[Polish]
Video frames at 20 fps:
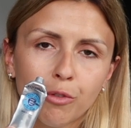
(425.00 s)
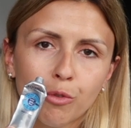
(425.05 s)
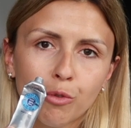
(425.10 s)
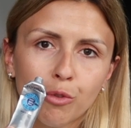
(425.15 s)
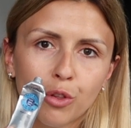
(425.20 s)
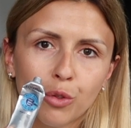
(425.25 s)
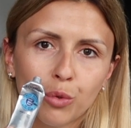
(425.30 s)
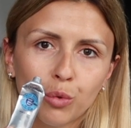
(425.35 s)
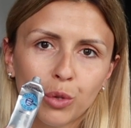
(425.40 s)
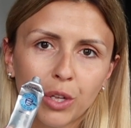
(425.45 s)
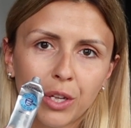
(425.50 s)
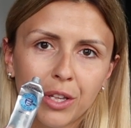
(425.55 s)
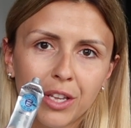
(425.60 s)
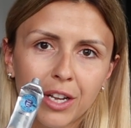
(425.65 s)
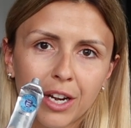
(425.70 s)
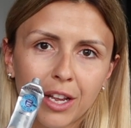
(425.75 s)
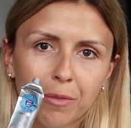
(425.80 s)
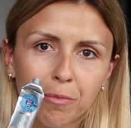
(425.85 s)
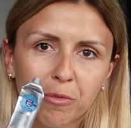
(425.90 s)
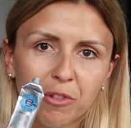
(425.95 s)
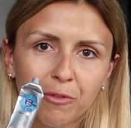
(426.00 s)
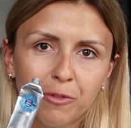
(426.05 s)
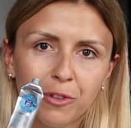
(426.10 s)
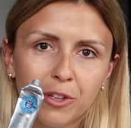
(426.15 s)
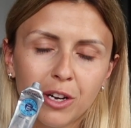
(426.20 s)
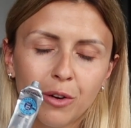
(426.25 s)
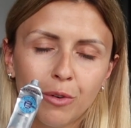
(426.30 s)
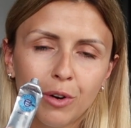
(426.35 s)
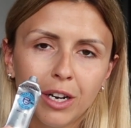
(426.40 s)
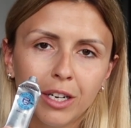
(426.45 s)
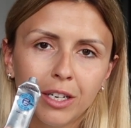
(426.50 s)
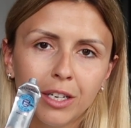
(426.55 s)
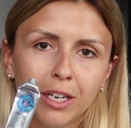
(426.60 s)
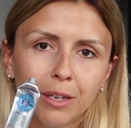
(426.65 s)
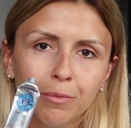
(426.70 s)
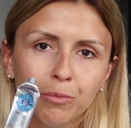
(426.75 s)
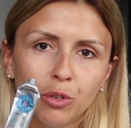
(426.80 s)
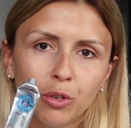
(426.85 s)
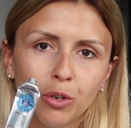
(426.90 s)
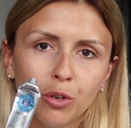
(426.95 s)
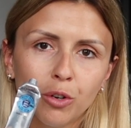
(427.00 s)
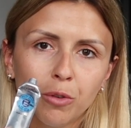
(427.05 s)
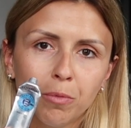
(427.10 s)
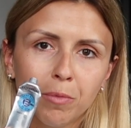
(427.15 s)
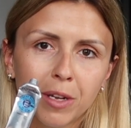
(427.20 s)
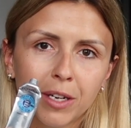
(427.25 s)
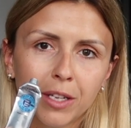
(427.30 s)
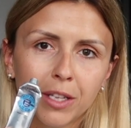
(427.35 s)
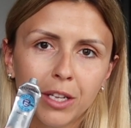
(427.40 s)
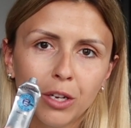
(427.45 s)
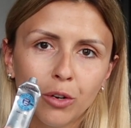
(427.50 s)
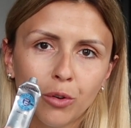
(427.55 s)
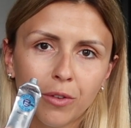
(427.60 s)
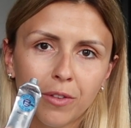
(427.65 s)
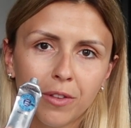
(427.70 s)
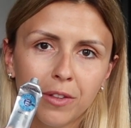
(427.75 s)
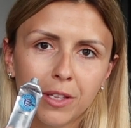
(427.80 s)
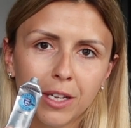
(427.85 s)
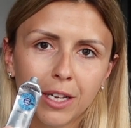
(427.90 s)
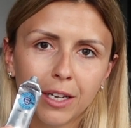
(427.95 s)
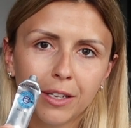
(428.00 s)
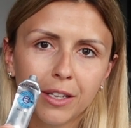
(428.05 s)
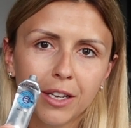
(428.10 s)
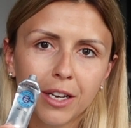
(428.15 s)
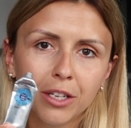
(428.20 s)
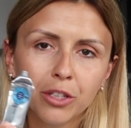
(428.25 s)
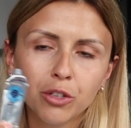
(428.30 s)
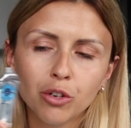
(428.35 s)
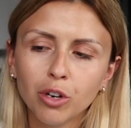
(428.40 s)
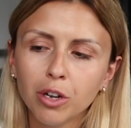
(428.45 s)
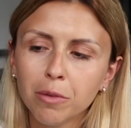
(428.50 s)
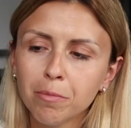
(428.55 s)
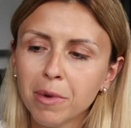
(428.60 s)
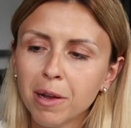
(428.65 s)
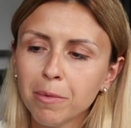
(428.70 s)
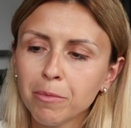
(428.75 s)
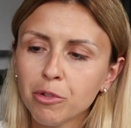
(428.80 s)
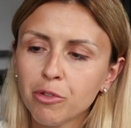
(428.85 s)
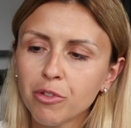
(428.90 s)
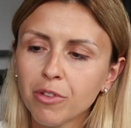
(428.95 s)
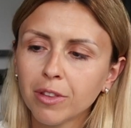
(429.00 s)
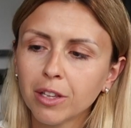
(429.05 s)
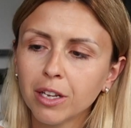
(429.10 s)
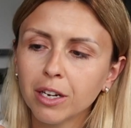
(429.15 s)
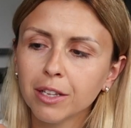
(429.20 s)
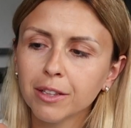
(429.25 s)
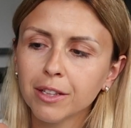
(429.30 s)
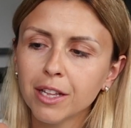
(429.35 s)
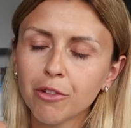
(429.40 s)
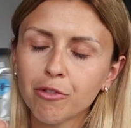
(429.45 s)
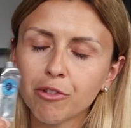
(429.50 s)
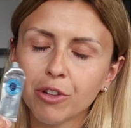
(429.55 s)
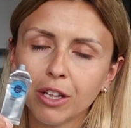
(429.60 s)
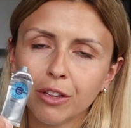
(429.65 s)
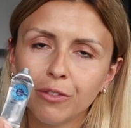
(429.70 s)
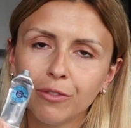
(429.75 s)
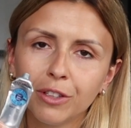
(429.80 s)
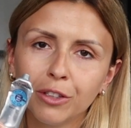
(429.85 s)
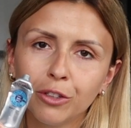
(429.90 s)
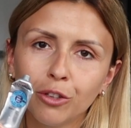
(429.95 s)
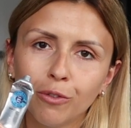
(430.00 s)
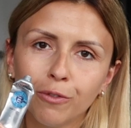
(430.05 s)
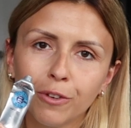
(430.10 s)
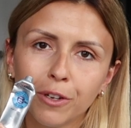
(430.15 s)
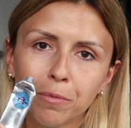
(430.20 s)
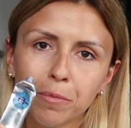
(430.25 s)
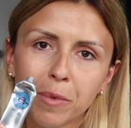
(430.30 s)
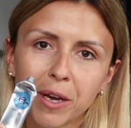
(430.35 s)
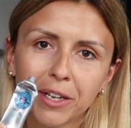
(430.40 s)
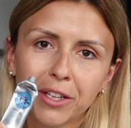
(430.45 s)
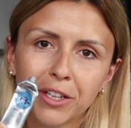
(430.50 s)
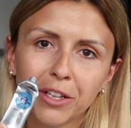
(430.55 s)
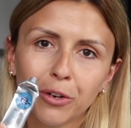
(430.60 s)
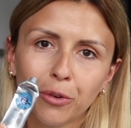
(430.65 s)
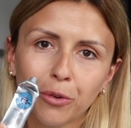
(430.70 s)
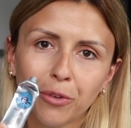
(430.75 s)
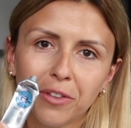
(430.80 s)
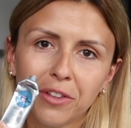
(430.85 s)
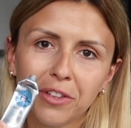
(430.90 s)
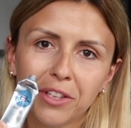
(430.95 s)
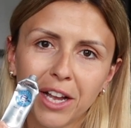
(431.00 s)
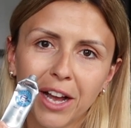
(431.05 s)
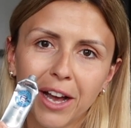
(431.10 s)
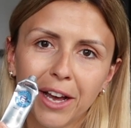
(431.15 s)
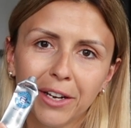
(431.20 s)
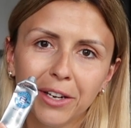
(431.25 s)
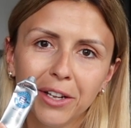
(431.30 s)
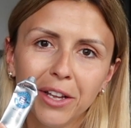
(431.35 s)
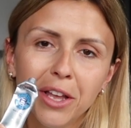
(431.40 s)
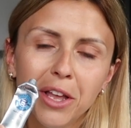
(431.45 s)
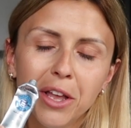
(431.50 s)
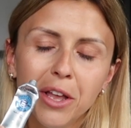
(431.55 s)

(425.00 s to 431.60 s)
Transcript: też już się tutaj nieraz przewijała. Krem do rąk marki L'Occitane. Ja ich trochę mam jeszcze z kalendarzy adwentowych marki L'Occitane